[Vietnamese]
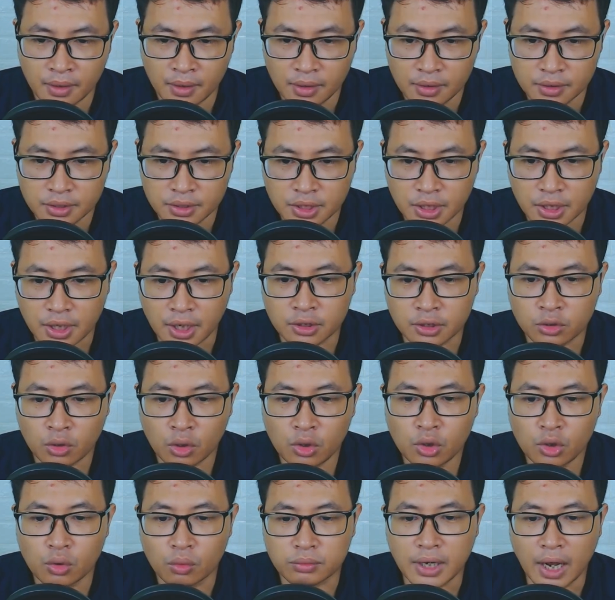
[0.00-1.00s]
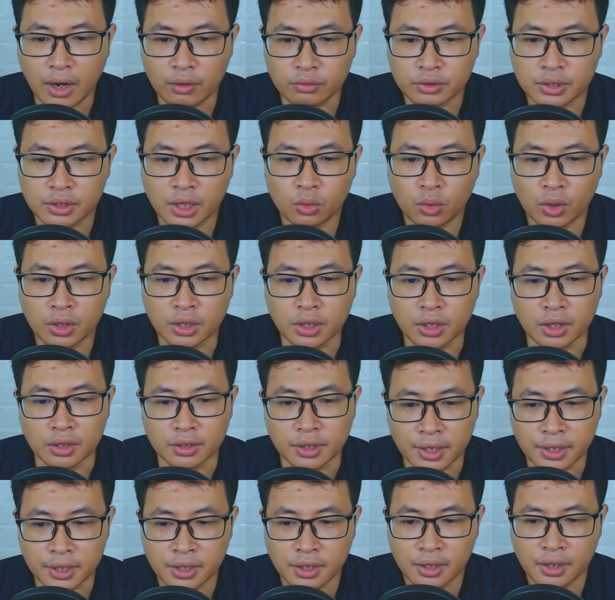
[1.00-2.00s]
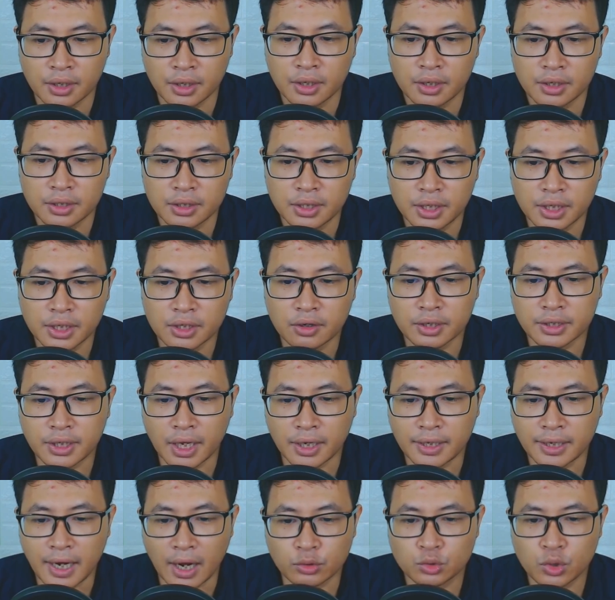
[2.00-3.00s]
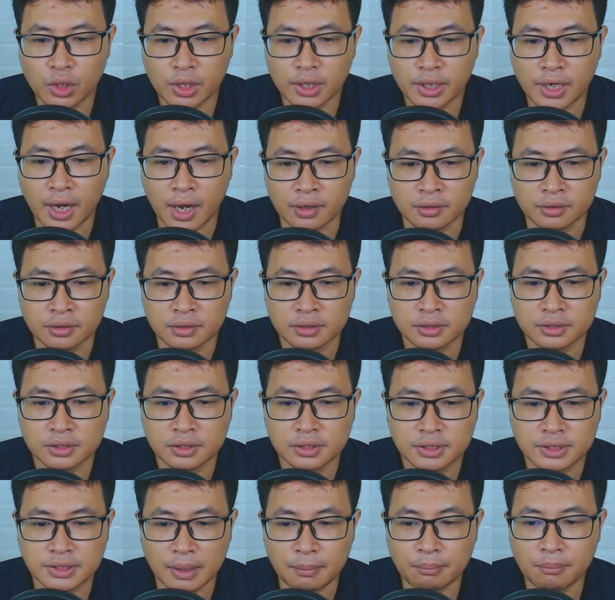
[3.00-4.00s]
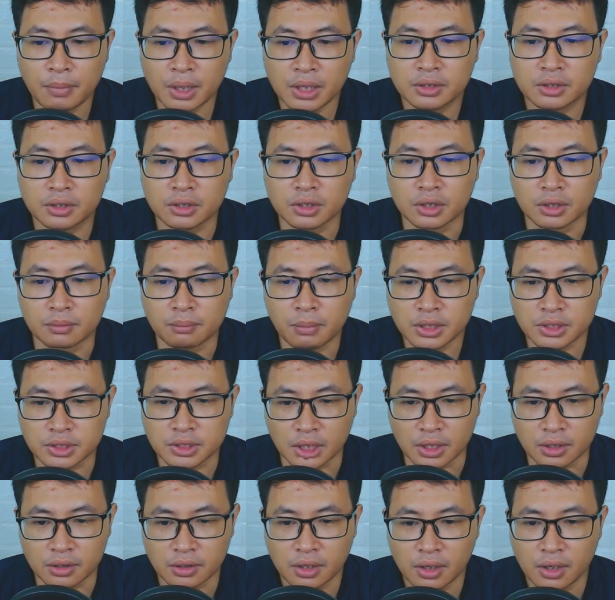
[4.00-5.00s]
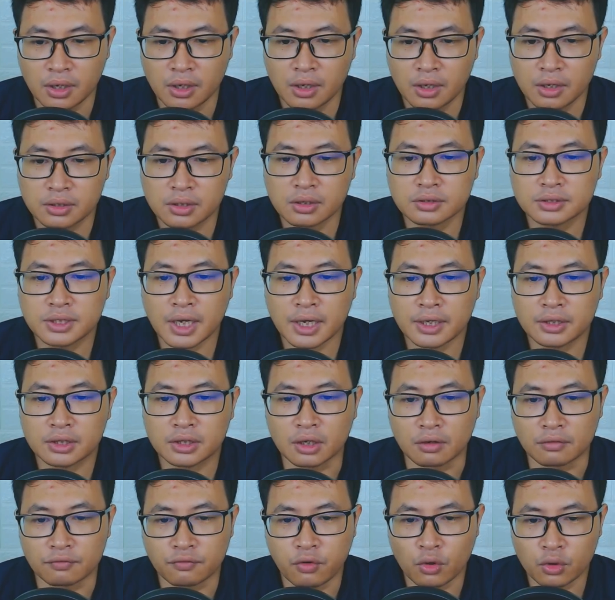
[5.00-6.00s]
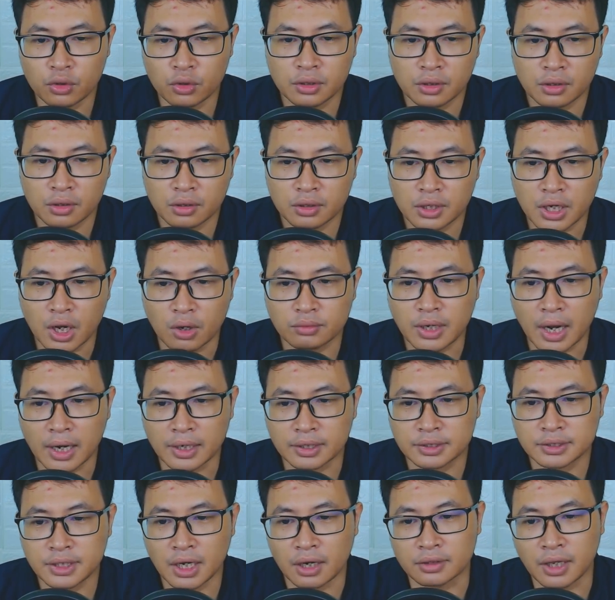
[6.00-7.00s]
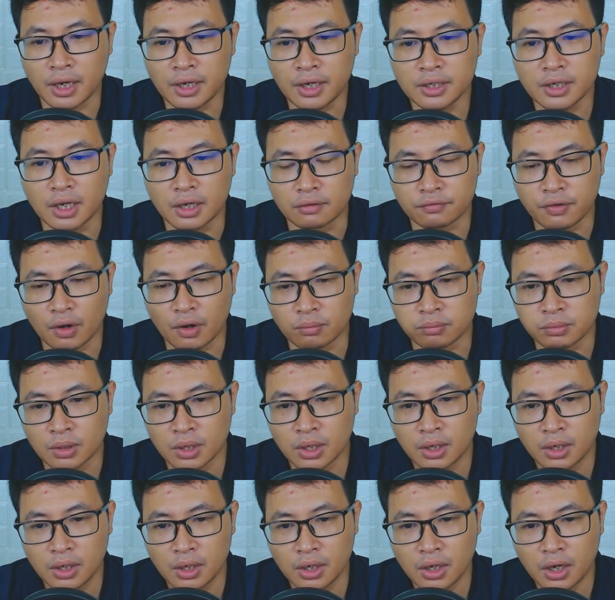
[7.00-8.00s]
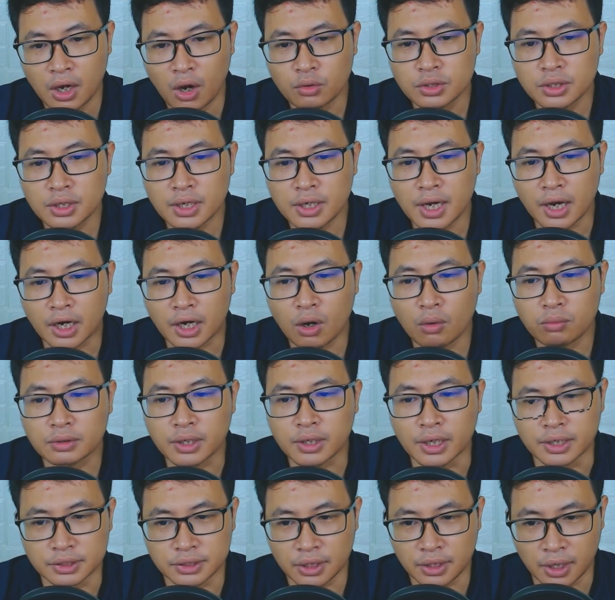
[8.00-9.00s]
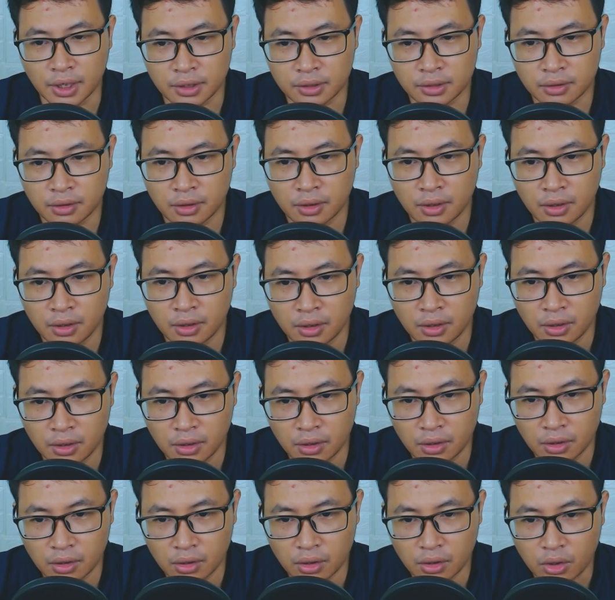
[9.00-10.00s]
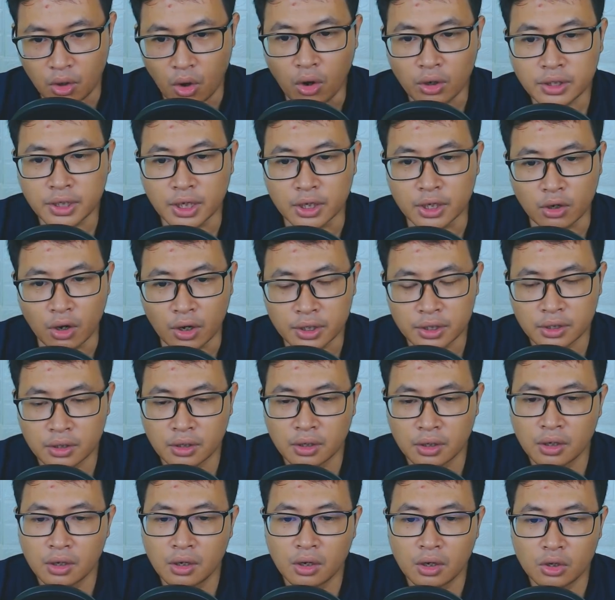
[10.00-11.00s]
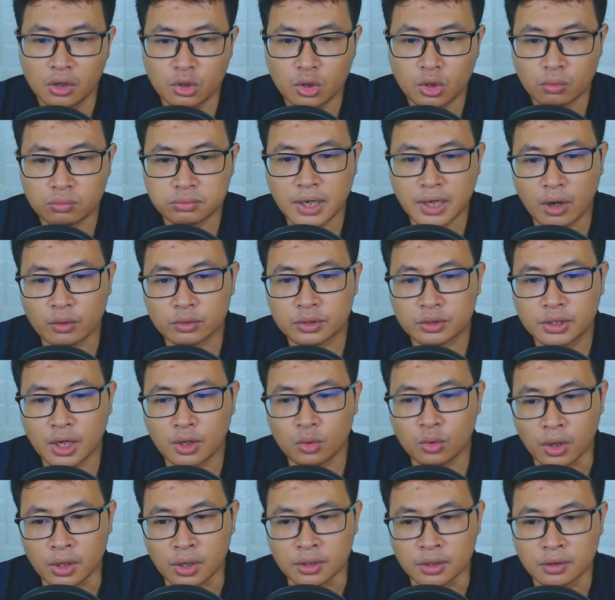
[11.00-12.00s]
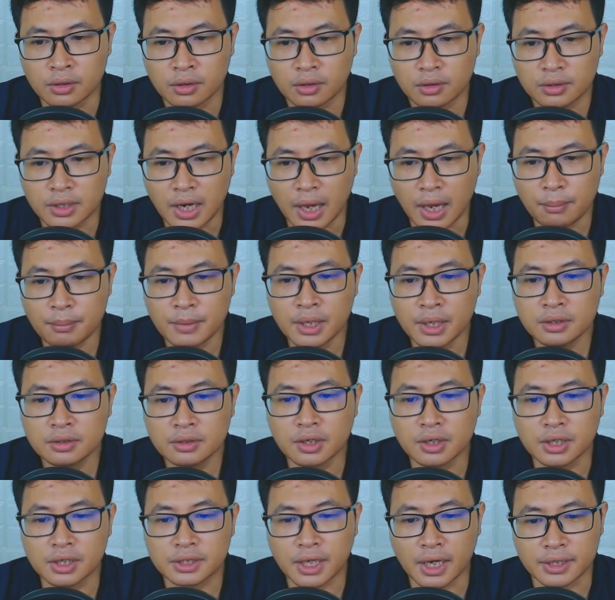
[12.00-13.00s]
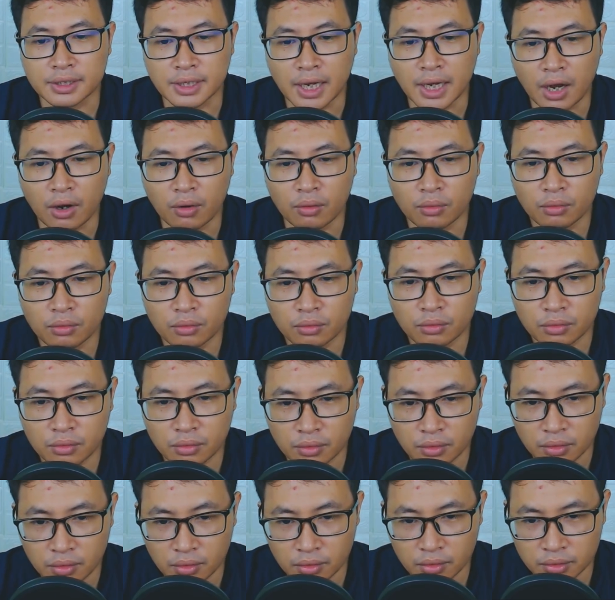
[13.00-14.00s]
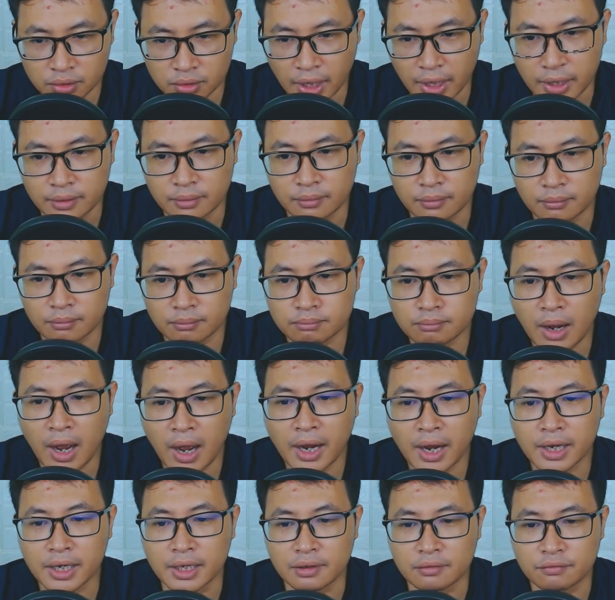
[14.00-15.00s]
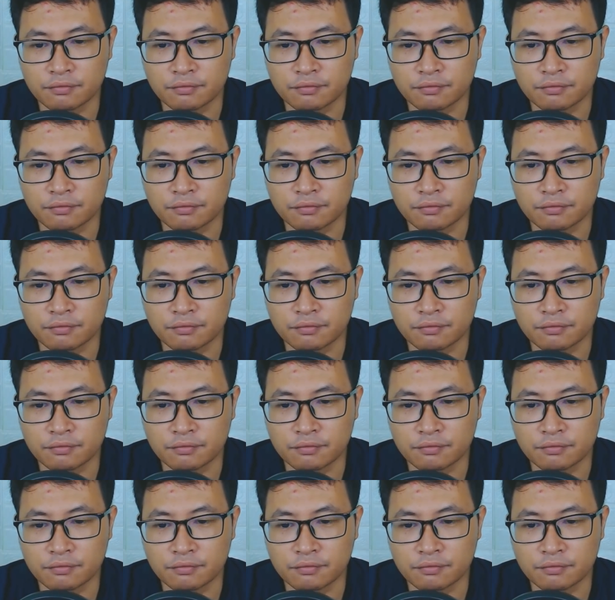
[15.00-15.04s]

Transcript: chỉ cần có lục đạo thiên luân ở đây Thì người thành đạo Duyên khăng Sẽ bất tử bất diệt Từng giây từng phút đều đạt trạng thái đỉnh phong Hầu như là không thể giết hết Có thể nói Lục đạo thiên luân đã biến người thành đạo Thành 3.000